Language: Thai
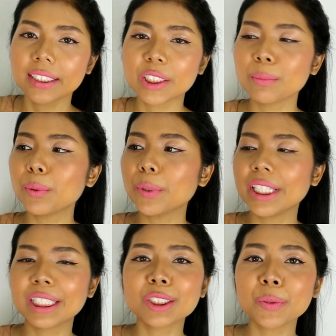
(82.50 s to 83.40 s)
สีชมพู
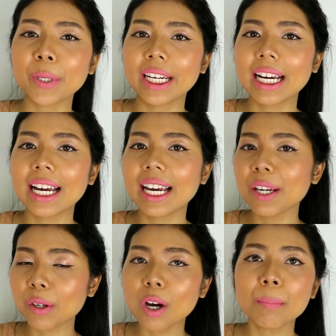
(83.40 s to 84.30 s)
อันนี้ก็สวยนะคะ
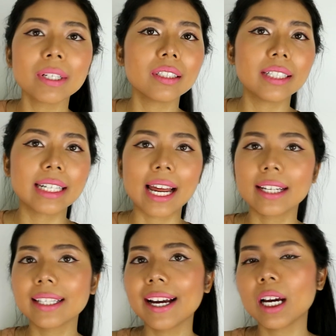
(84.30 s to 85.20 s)
ให้รอดไปเลย
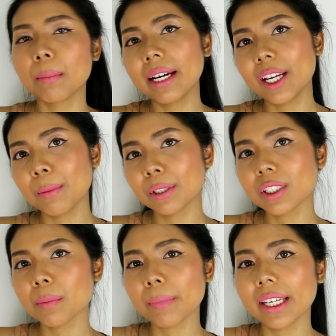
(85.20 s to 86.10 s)
นะทามาแล้วมัน
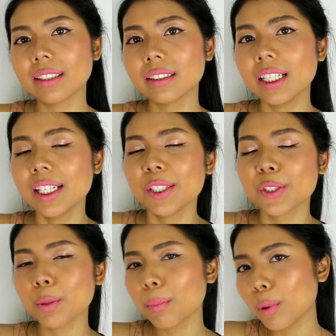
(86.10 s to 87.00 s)
ก็จะเป็น
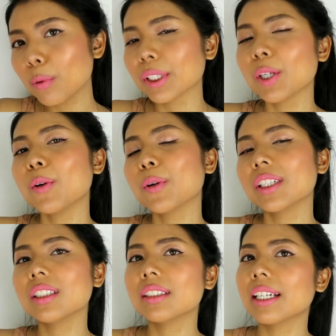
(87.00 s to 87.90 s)
ชมพูอีกโท
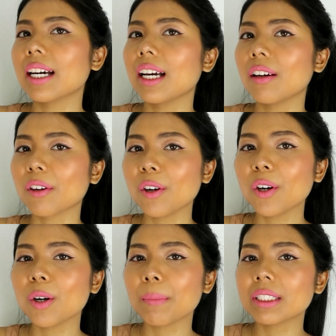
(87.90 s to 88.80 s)
นหนึ่งนะคะ แล้ว
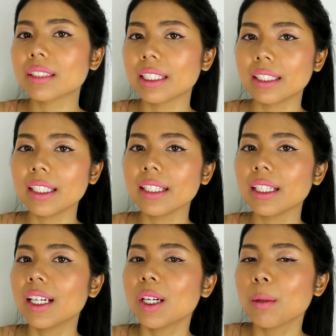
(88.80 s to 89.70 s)
ก็เป็นสีที่
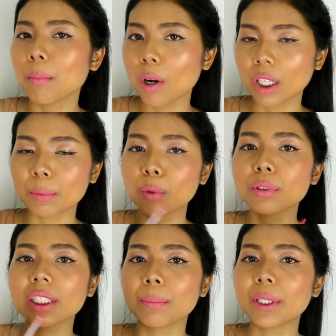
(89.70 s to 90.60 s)
เหมาะกับทุ
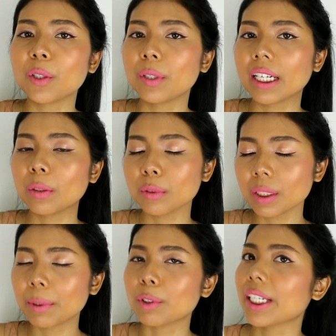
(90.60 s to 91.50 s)
กสีผิวนะคะ ทุก
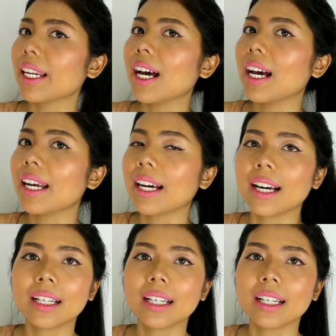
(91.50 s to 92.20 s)
สีผิวใช้ได้นะ